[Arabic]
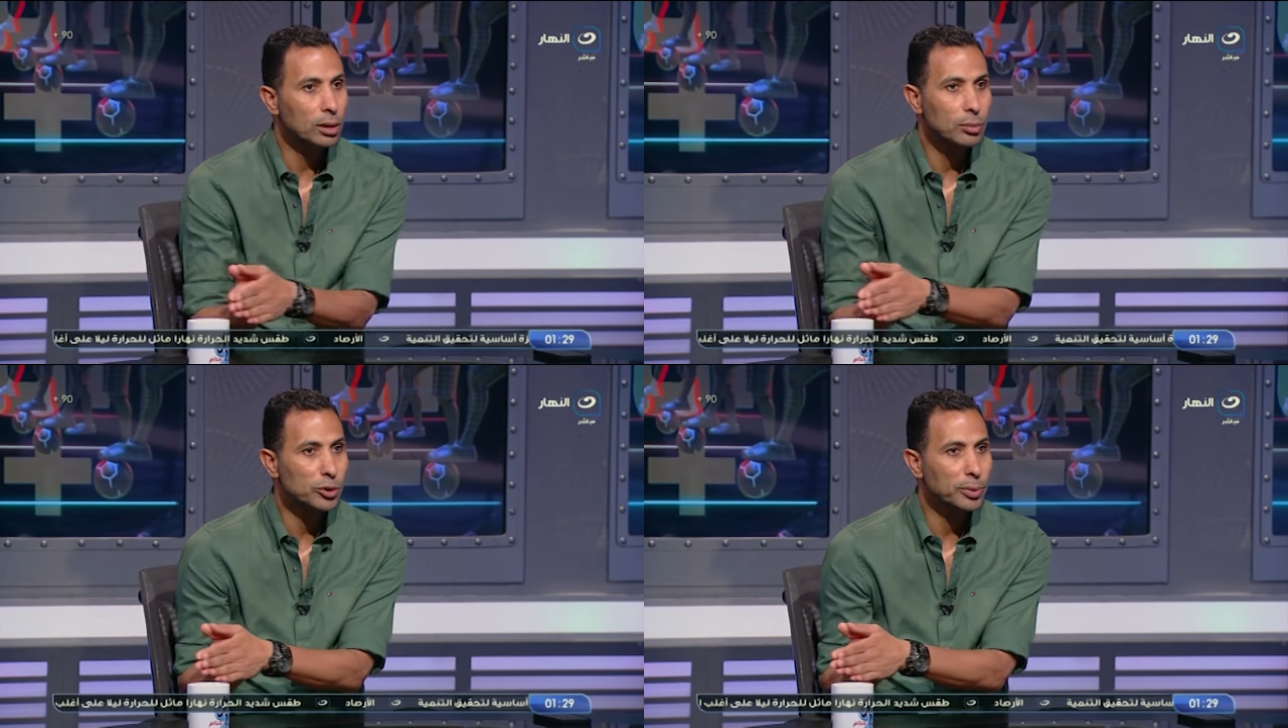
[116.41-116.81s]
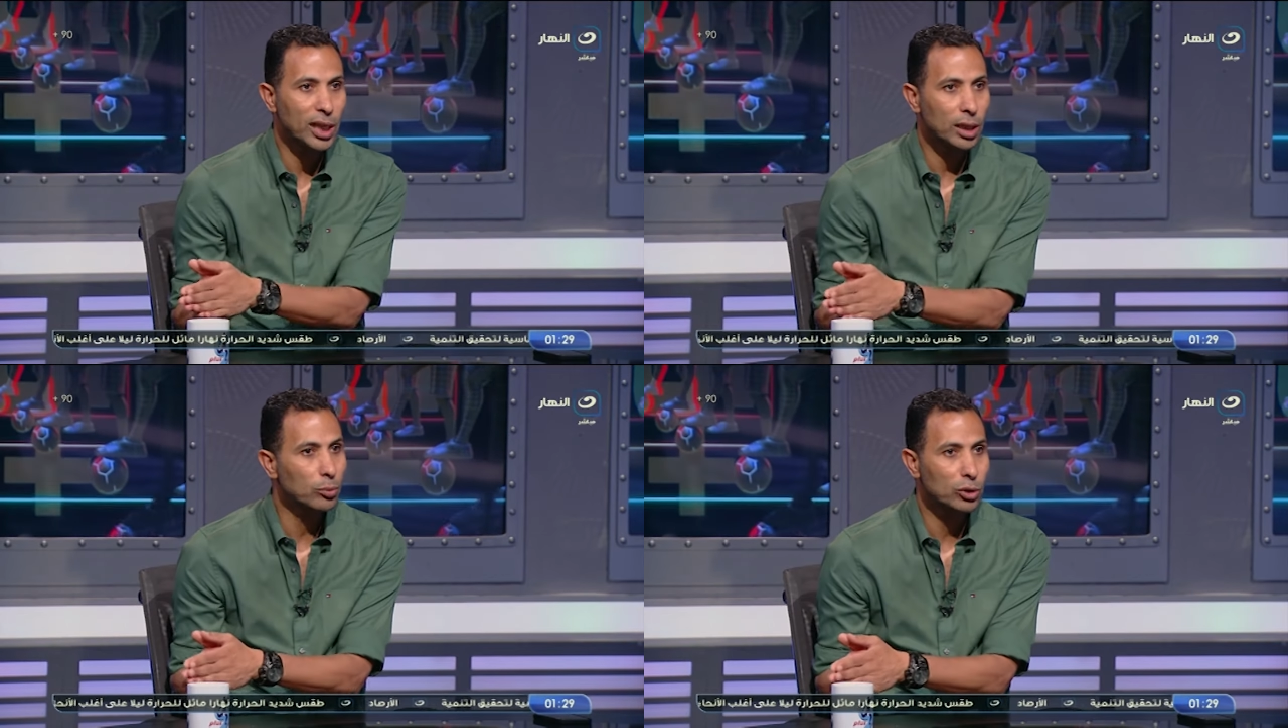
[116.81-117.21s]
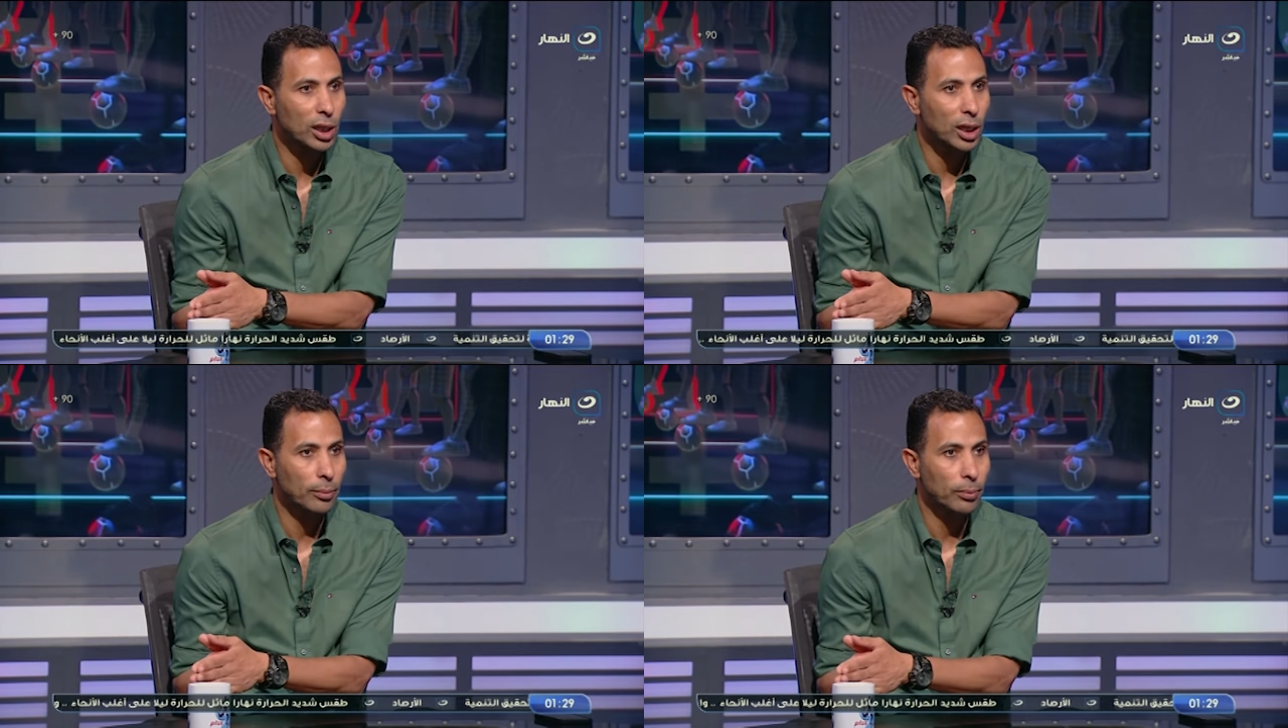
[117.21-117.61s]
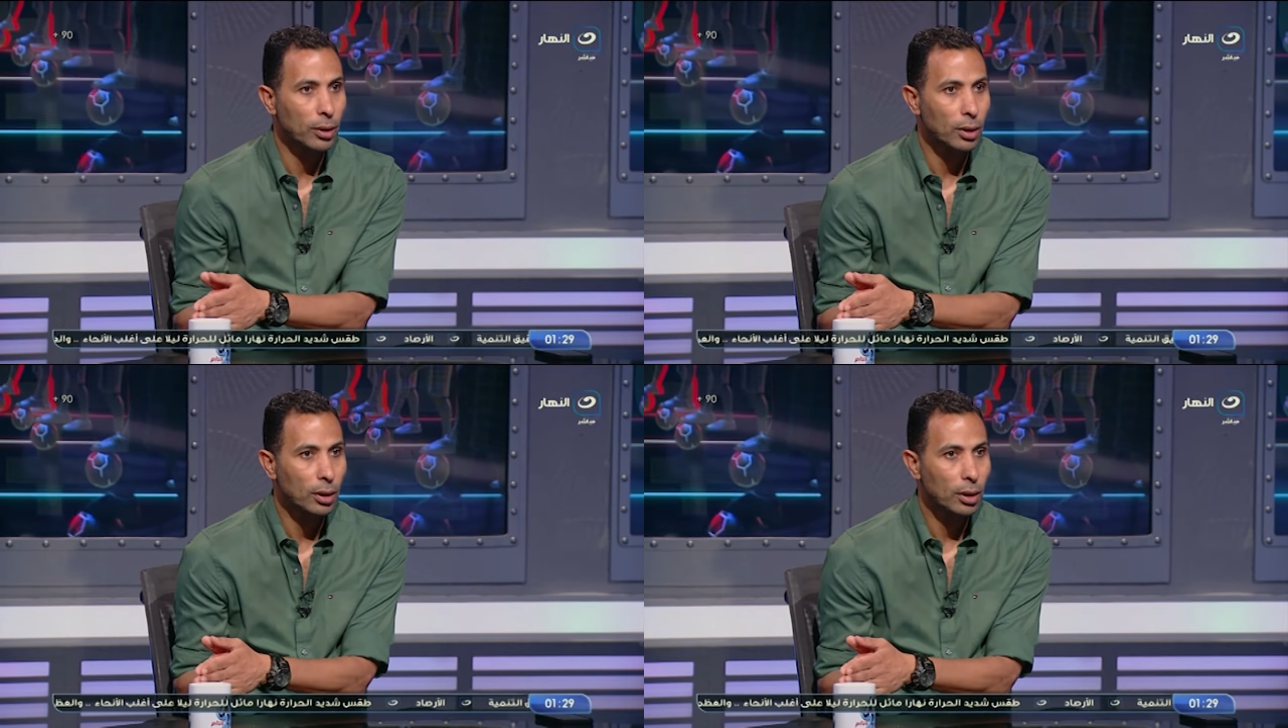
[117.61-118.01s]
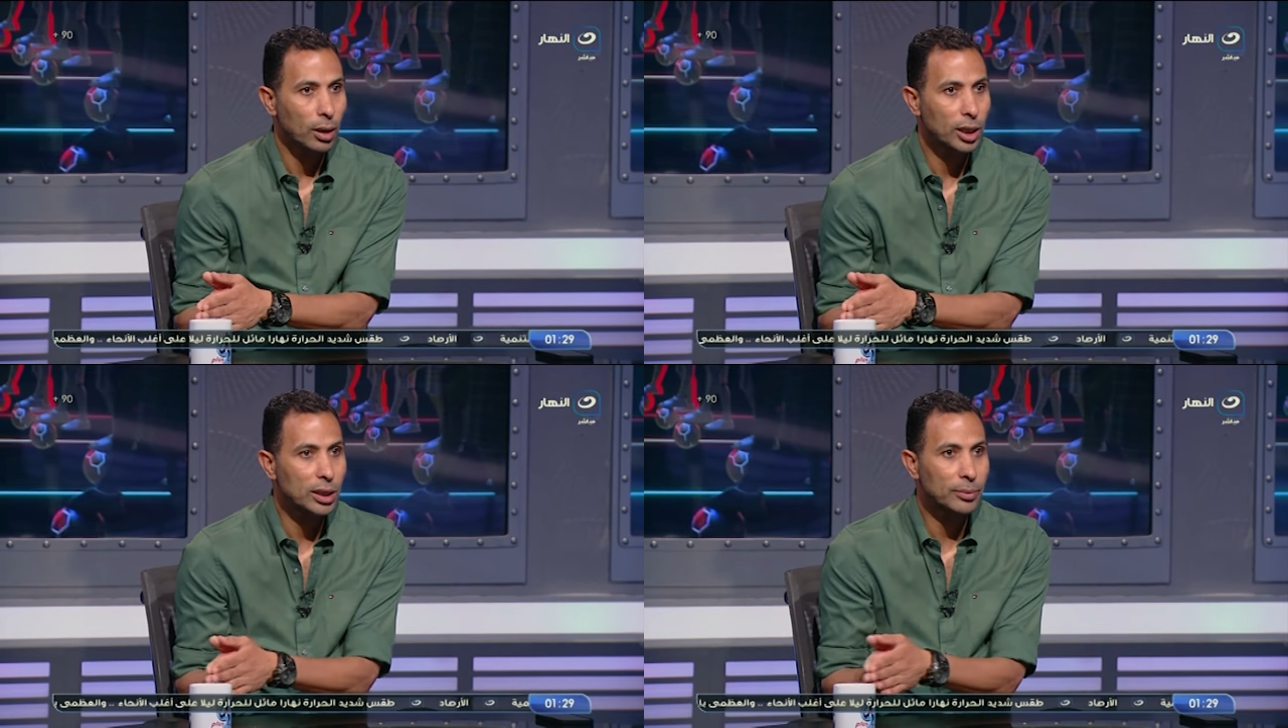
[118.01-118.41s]
دي مش بتاعت منتخب
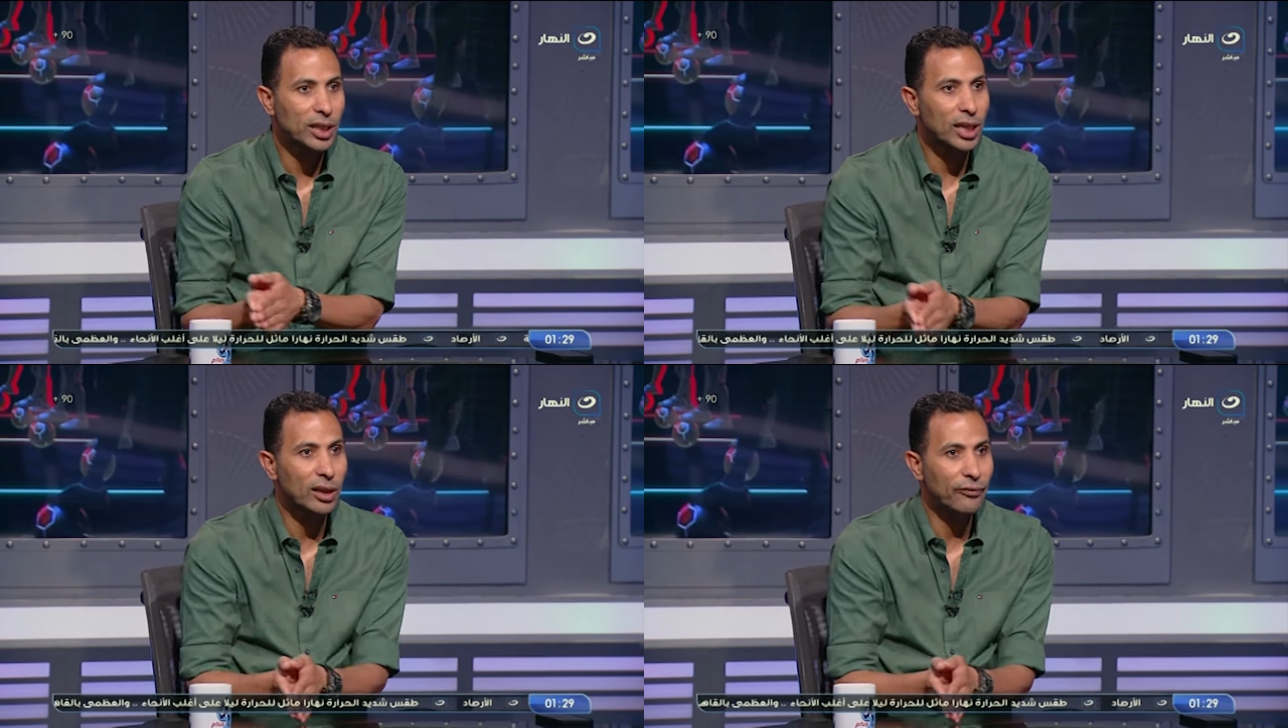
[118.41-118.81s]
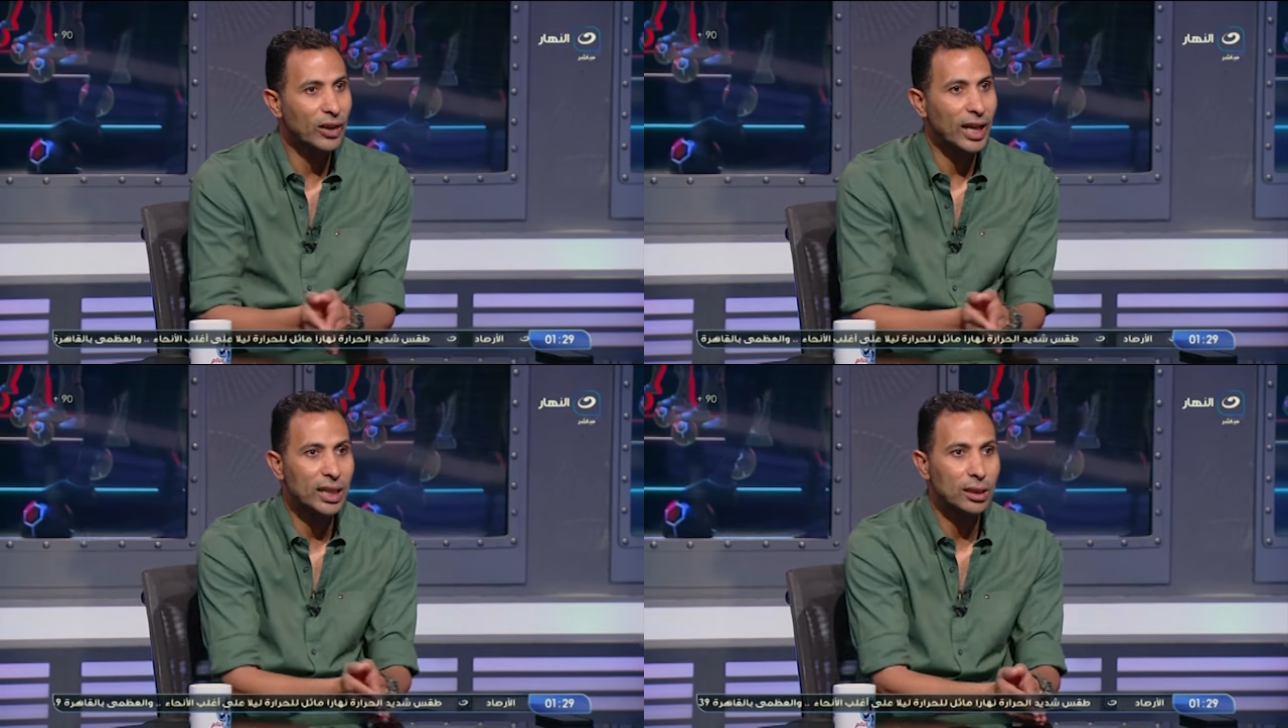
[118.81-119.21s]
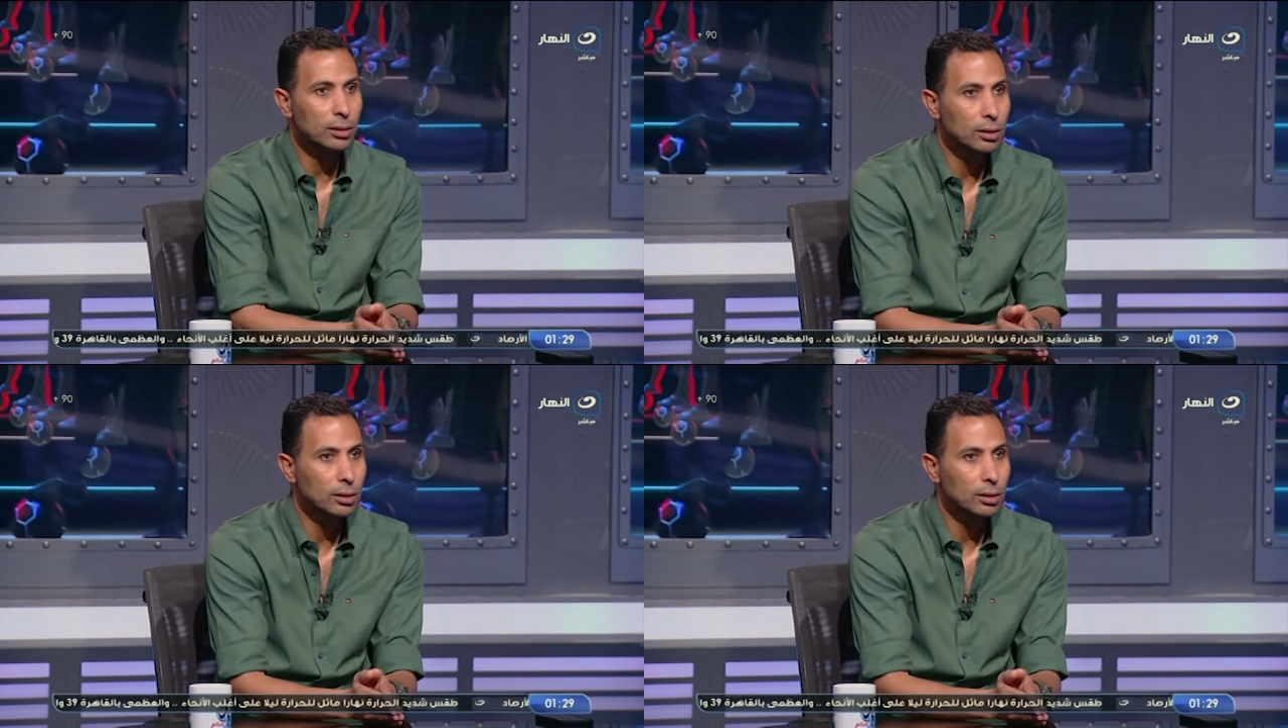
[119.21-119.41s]
انت بتتكلم في العدد